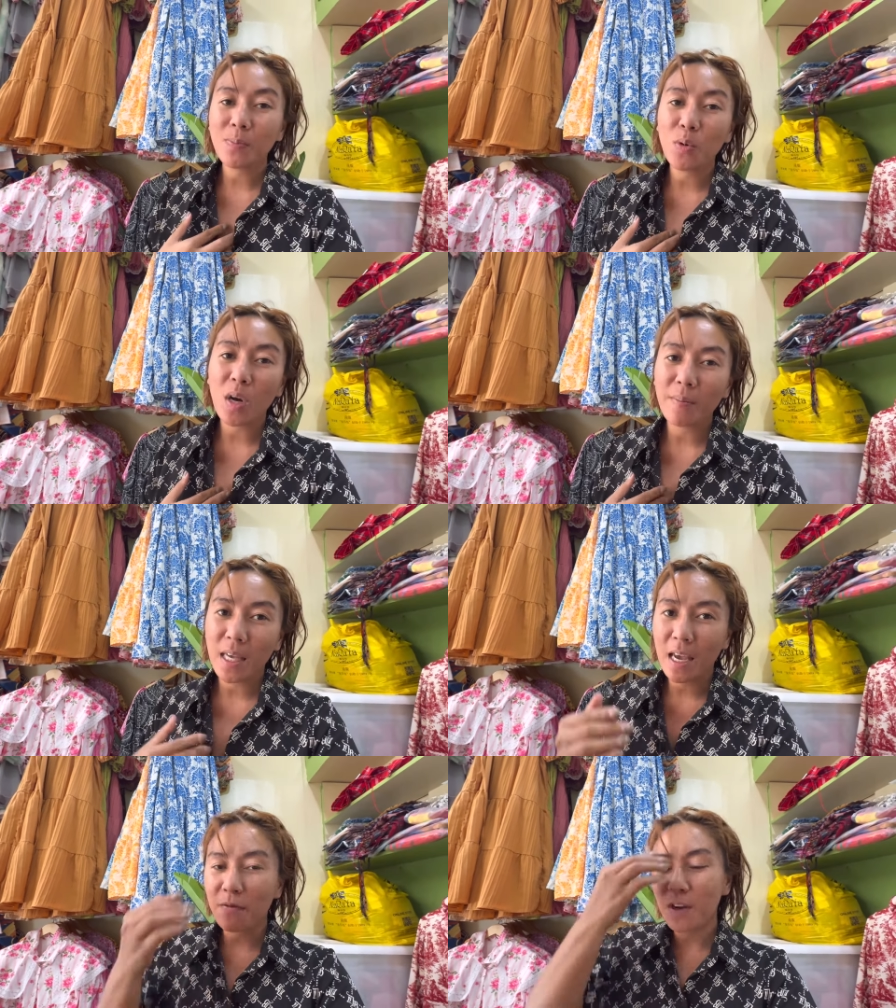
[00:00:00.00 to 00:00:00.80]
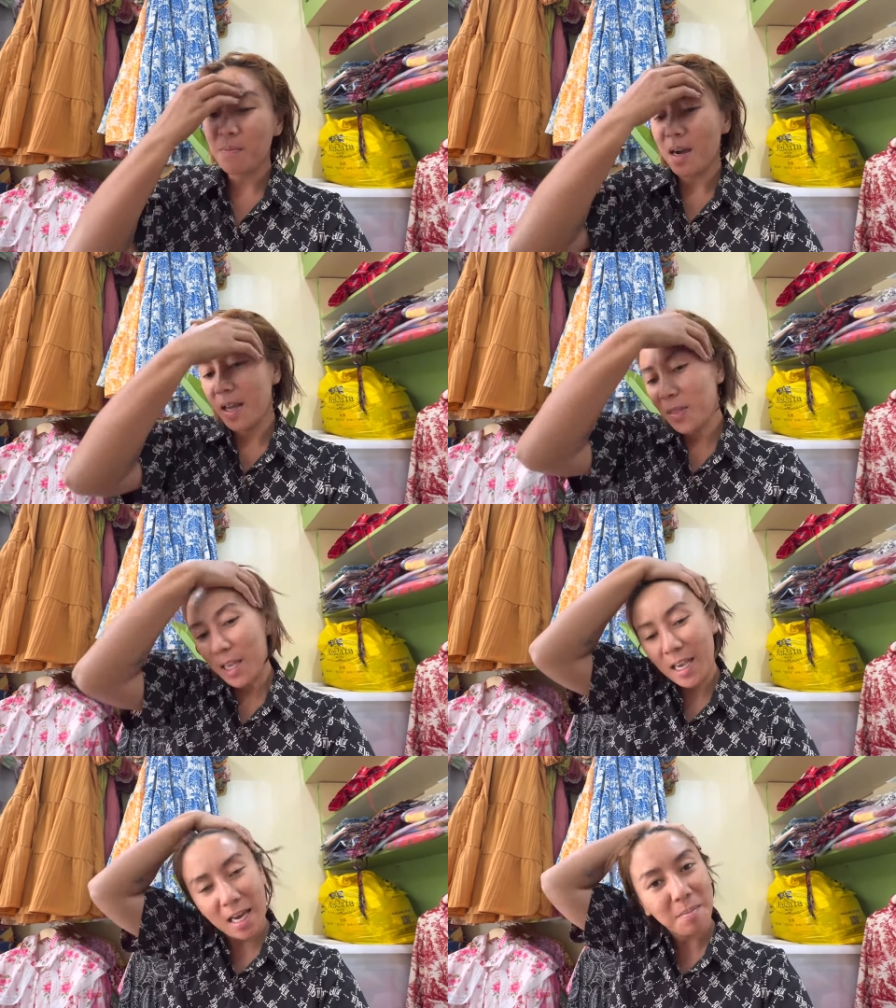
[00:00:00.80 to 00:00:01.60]
po kami every month.
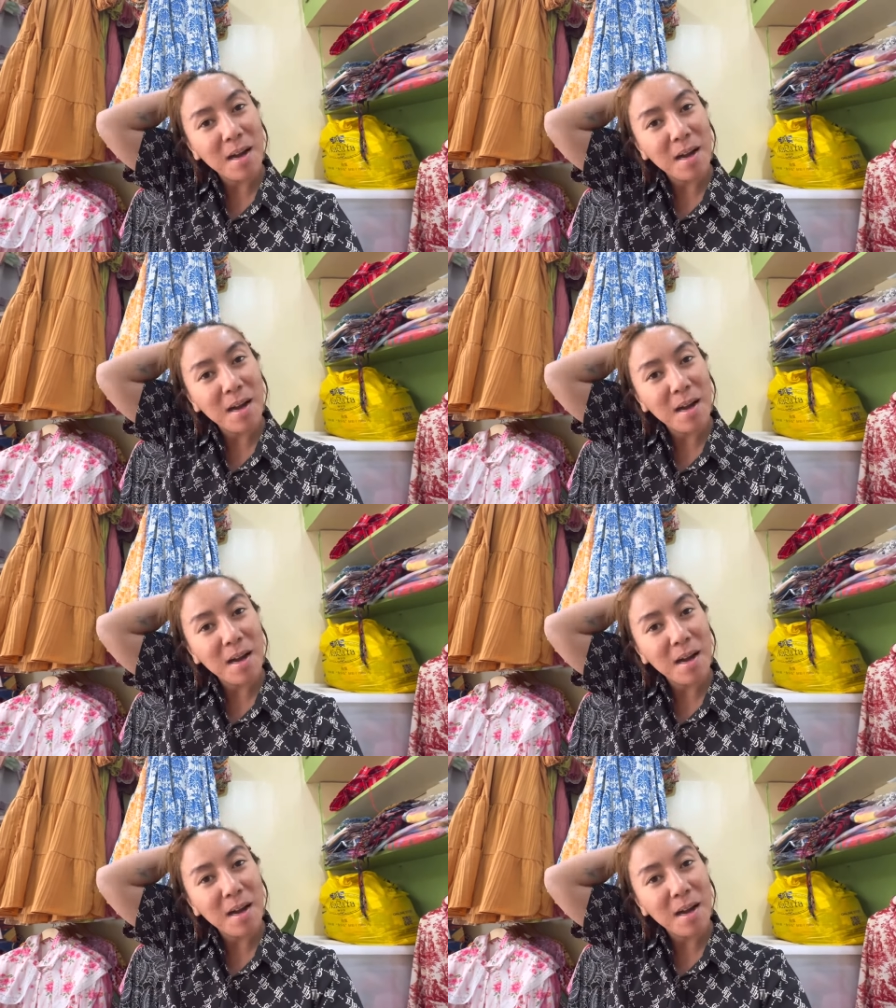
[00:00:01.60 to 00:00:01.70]
Ayan,